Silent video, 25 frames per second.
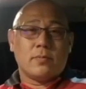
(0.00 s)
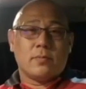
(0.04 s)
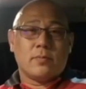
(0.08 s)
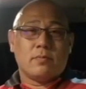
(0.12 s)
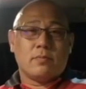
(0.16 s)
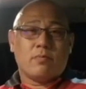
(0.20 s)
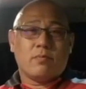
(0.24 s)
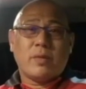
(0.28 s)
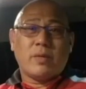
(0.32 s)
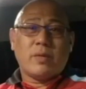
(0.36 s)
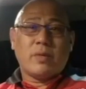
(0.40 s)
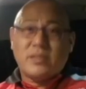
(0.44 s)

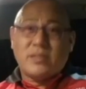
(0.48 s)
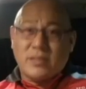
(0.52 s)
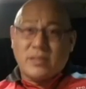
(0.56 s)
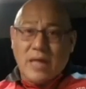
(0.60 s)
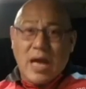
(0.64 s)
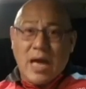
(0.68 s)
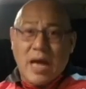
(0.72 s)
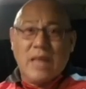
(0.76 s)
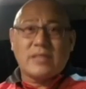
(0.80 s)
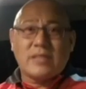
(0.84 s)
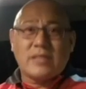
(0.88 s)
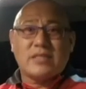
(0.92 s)
มัน
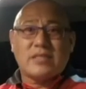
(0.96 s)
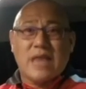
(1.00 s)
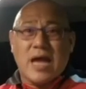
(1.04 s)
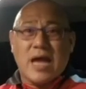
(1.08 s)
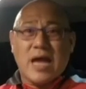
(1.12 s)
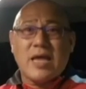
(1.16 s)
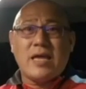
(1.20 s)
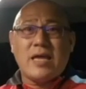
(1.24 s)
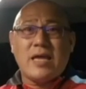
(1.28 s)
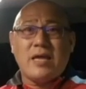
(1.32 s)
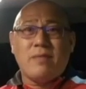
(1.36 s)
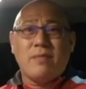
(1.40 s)
สะใจ
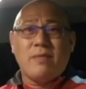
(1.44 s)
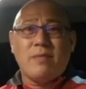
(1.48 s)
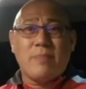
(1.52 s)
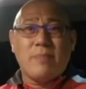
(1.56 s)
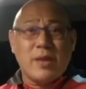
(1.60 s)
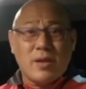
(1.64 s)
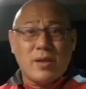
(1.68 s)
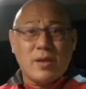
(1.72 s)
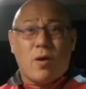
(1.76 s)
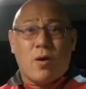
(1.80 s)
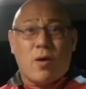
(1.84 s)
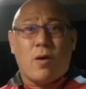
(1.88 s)
ไม่
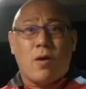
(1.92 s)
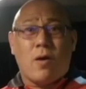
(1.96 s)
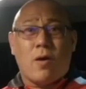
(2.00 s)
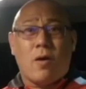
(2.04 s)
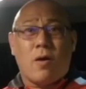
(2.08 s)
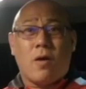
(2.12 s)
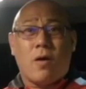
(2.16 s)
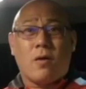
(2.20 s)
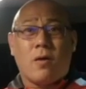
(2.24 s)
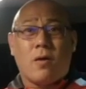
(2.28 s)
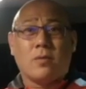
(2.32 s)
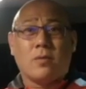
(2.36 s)
น้อง